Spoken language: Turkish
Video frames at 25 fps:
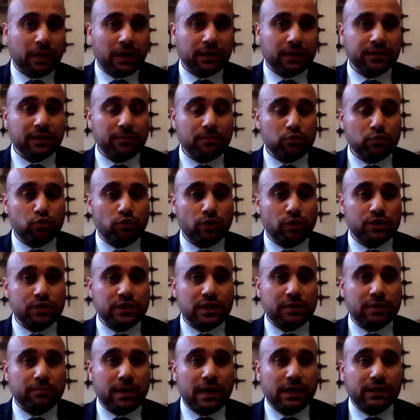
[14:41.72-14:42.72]
pandemi
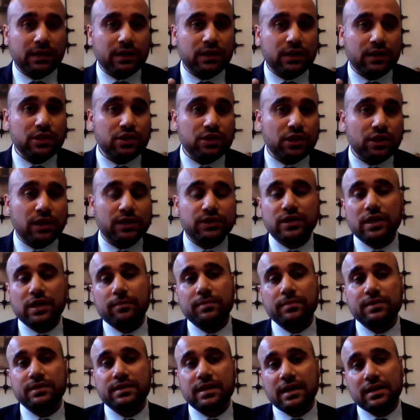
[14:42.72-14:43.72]
sürecinden belki ikinci
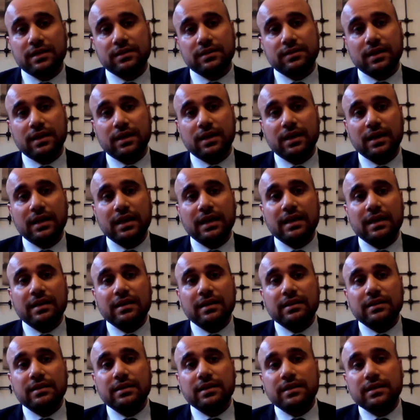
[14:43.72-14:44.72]
alacağımız derste
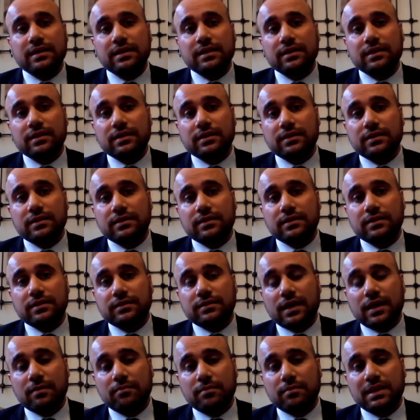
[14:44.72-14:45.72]

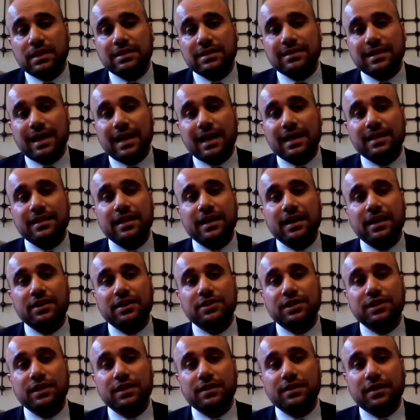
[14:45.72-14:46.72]
temiz
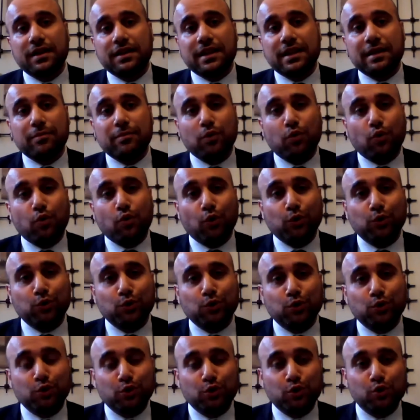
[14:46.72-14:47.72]
enerjinin ne demek
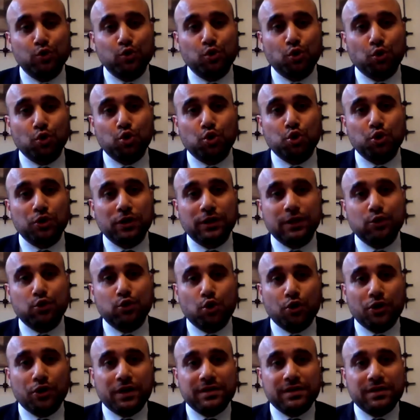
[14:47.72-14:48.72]
olduğunu, sonuçlarını
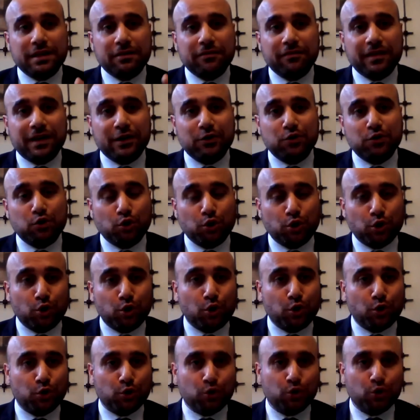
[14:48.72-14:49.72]
çok kısa bir versiyonda
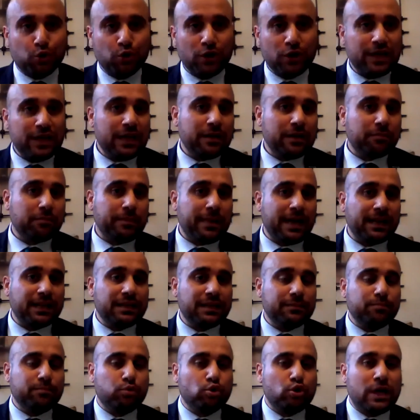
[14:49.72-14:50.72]
gördük.
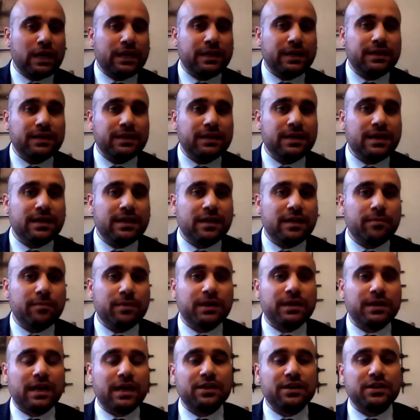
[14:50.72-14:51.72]
Belki bu denli
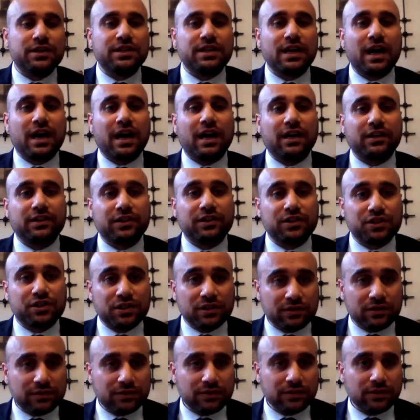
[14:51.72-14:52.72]
yenilenebilir enerjideki
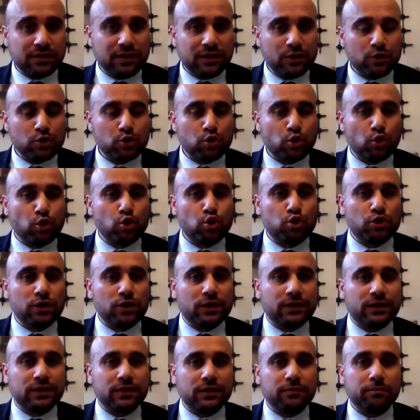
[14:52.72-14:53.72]
artışın
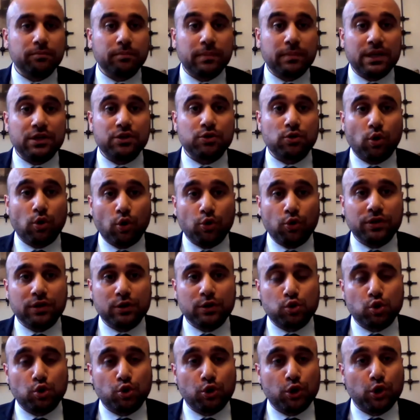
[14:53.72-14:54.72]
sonuçlarını 5-10
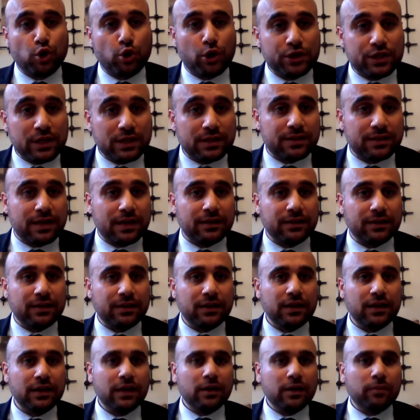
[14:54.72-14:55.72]
yıl sonra
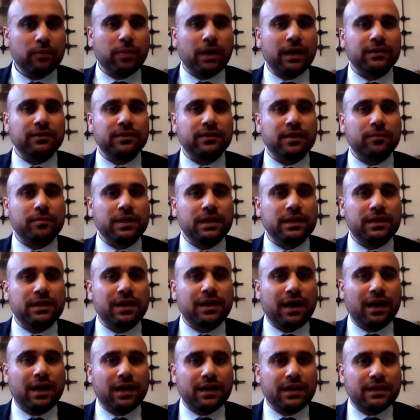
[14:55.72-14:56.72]
görecekken
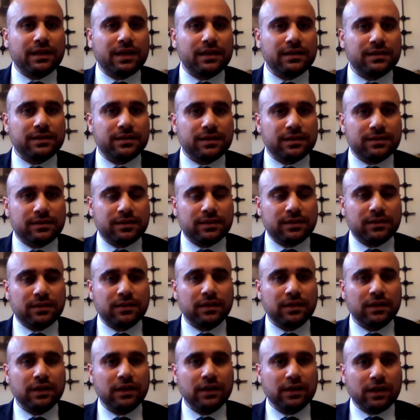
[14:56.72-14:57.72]
pandemideki
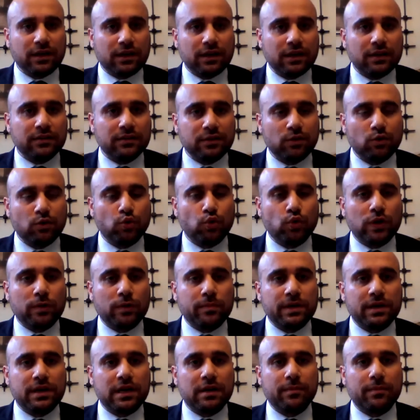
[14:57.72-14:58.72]
hareketsizlik, karantina
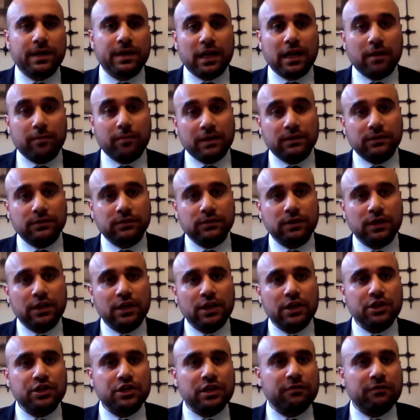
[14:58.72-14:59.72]
uygulamalarıyla beraber
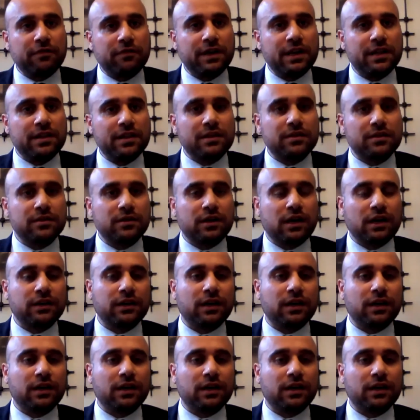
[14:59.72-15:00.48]
işte Venedik